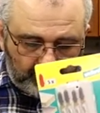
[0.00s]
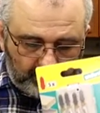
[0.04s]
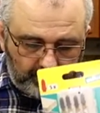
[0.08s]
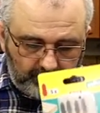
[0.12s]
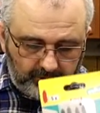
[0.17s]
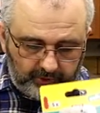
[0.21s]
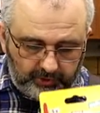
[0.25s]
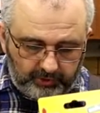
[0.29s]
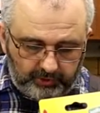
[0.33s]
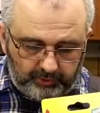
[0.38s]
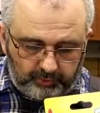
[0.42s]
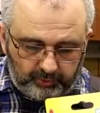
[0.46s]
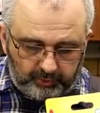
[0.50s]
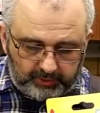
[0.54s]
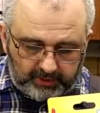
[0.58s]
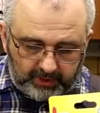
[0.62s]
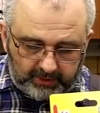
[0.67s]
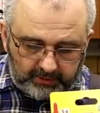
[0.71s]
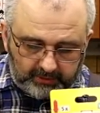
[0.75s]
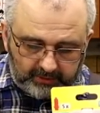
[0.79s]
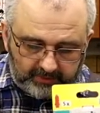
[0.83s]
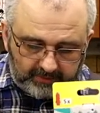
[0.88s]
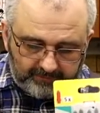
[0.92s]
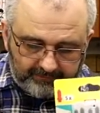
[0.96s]
i
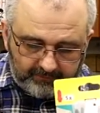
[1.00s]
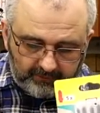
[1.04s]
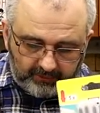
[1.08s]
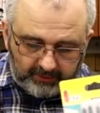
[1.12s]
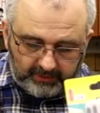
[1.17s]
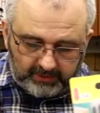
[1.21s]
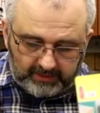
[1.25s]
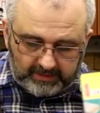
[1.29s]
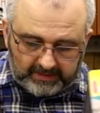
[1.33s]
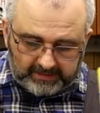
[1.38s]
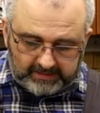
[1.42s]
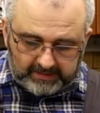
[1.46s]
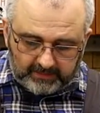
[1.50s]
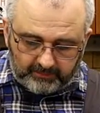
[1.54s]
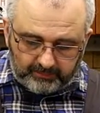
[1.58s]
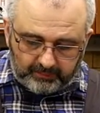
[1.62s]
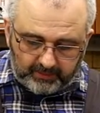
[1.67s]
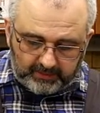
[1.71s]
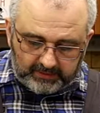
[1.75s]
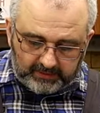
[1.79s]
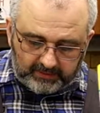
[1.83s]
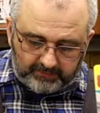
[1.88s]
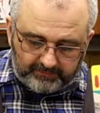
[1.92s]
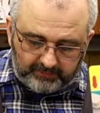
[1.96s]
tutaj drewno iglaste,
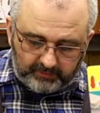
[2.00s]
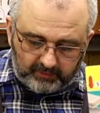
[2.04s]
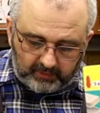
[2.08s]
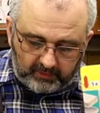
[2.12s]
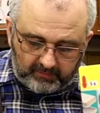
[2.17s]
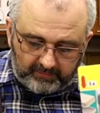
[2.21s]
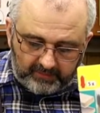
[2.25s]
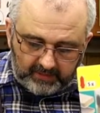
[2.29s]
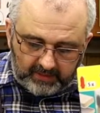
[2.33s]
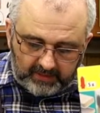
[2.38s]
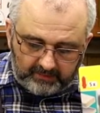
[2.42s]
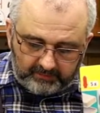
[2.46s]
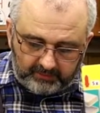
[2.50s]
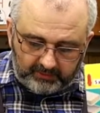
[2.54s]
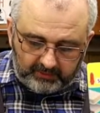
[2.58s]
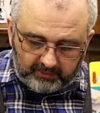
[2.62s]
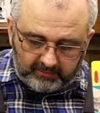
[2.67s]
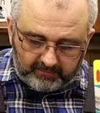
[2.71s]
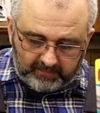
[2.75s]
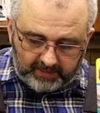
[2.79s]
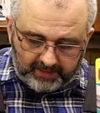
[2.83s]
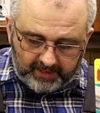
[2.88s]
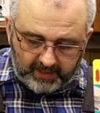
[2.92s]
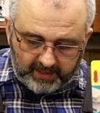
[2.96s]
płyta wiórowa
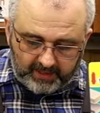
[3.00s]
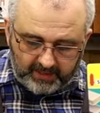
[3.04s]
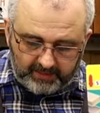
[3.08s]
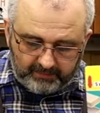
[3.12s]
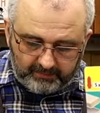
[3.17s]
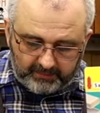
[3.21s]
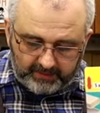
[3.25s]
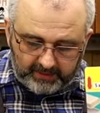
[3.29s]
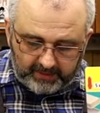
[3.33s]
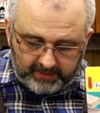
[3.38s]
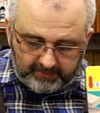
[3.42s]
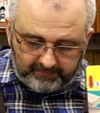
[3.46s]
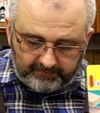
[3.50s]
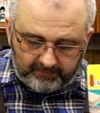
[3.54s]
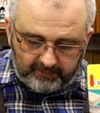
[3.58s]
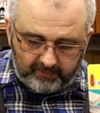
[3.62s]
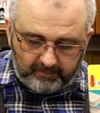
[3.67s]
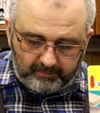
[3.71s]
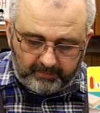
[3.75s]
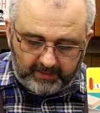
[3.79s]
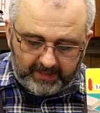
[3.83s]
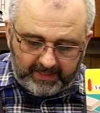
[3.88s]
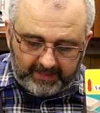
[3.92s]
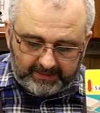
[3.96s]
laminowana MDF
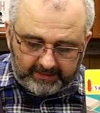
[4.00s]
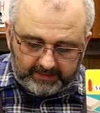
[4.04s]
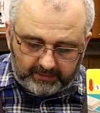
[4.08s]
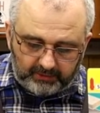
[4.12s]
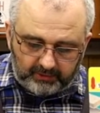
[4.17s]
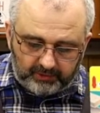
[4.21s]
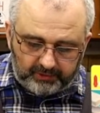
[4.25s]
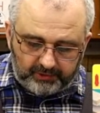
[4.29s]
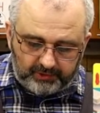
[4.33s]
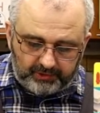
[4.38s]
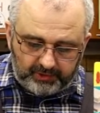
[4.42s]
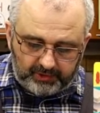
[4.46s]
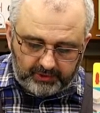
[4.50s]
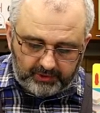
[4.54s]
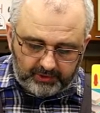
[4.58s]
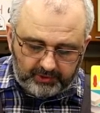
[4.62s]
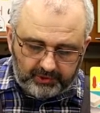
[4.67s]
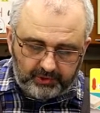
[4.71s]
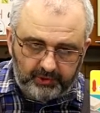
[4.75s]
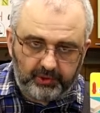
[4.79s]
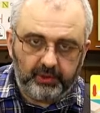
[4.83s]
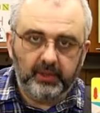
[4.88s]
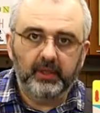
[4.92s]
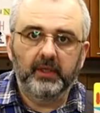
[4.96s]
blaty
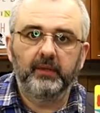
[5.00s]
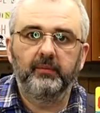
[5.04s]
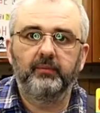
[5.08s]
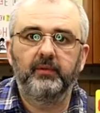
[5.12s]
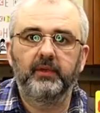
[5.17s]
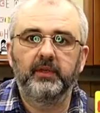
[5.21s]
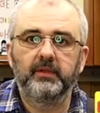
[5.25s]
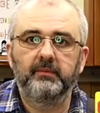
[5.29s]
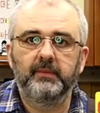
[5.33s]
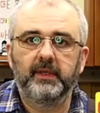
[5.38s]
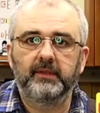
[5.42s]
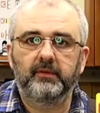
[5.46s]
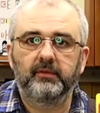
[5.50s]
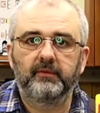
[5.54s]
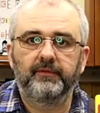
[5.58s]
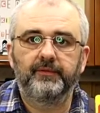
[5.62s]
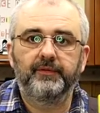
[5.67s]
30 mm.